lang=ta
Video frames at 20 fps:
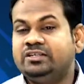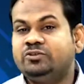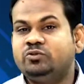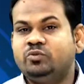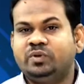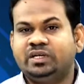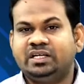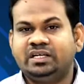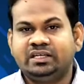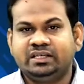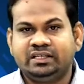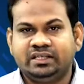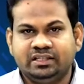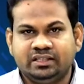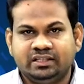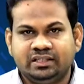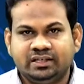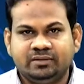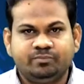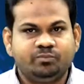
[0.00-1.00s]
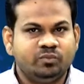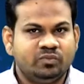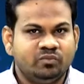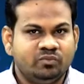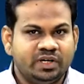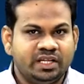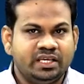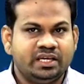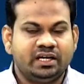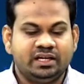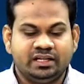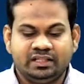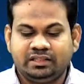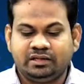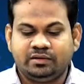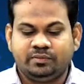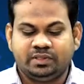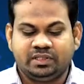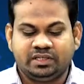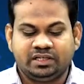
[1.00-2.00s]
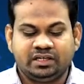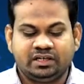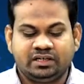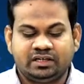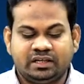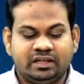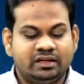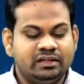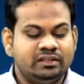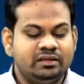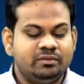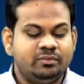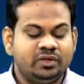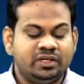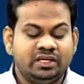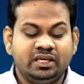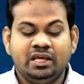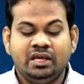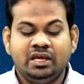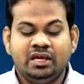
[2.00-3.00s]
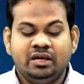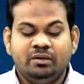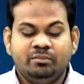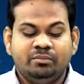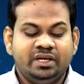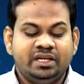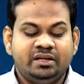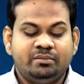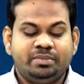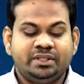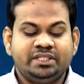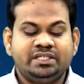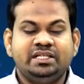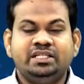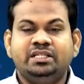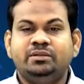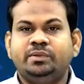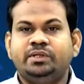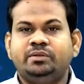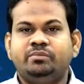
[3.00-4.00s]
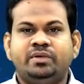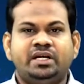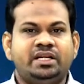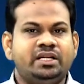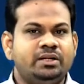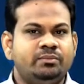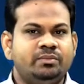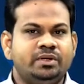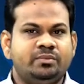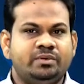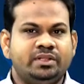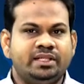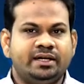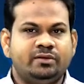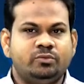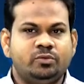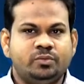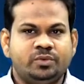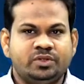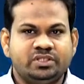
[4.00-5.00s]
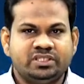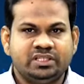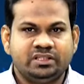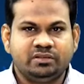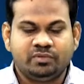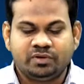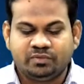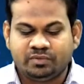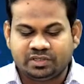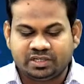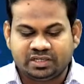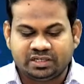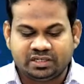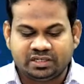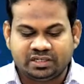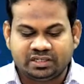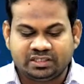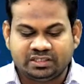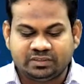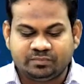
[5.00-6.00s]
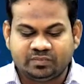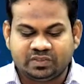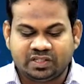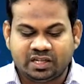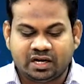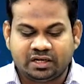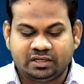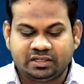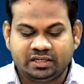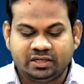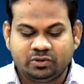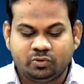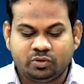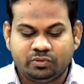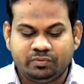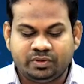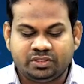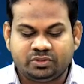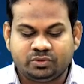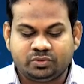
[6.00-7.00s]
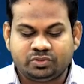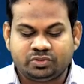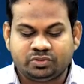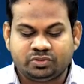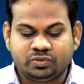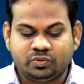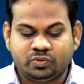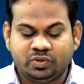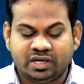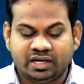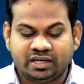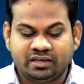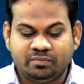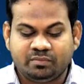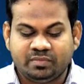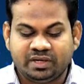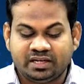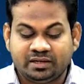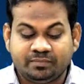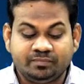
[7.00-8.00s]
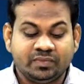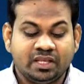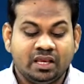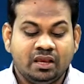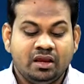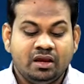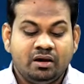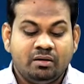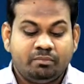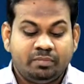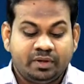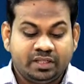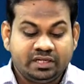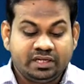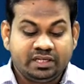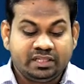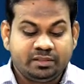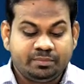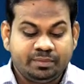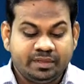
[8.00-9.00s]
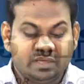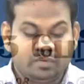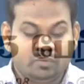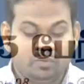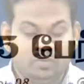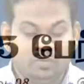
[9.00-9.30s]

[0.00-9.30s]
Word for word: ஜெயசுமன இந்த விடயங்களை தெரிவித்திருக்கின்றார் அதேபோல மேலும் பதினைந்து பேர் மரணம் என்பதாகவும் ஒரு செய்தி வெளிவந்திருக்கின்றது நாட்டில் கோவிட் தொற்றுக்கு உள்ளாகி மேலும் பதினைந்து பேர்